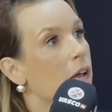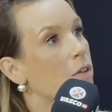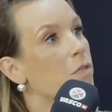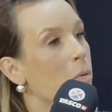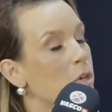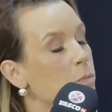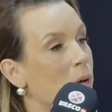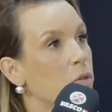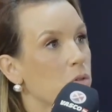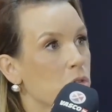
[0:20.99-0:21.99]
em forma de
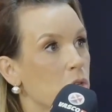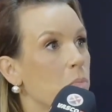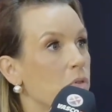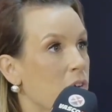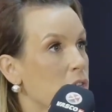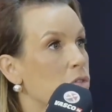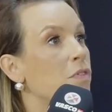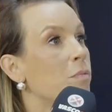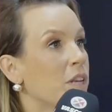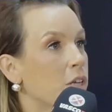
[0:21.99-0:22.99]
patrocínio para o Vasco
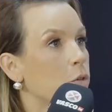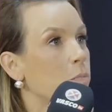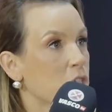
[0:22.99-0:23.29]
Feminino,